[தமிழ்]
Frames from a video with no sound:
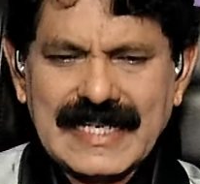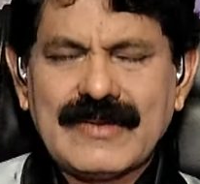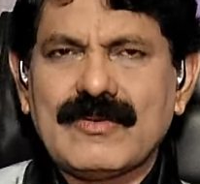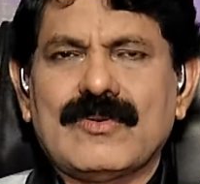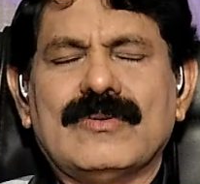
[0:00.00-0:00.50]

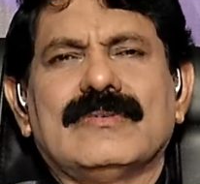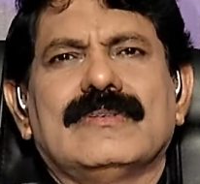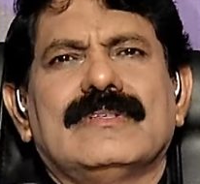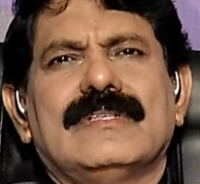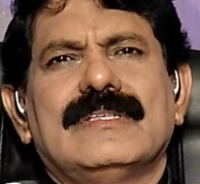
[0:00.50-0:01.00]
நிறைய வரும்
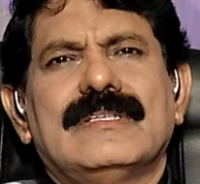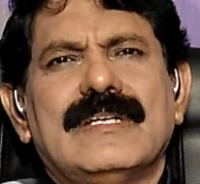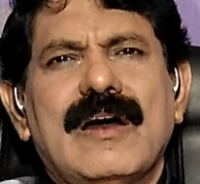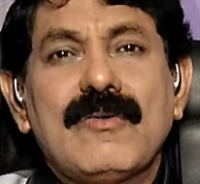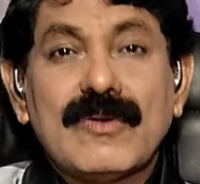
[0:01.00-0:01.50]

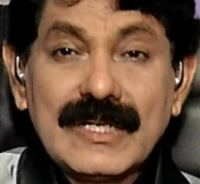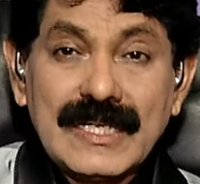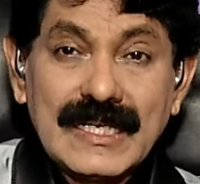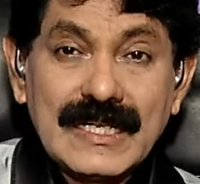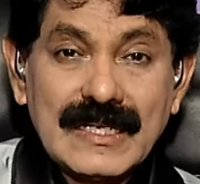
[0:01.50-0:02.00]

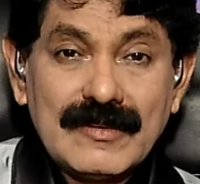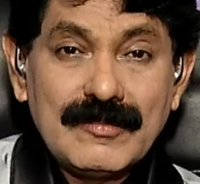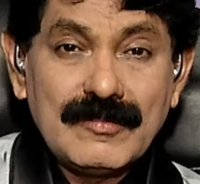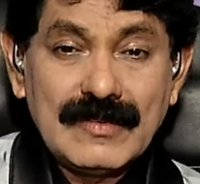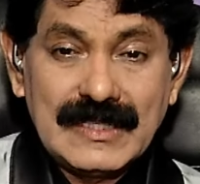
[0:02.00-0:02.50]
அவங்களுடைய
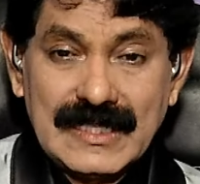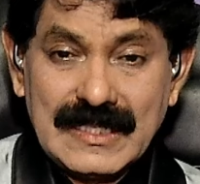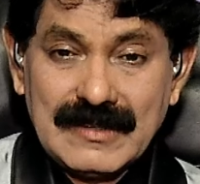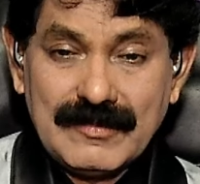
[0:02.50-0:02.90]
இந்த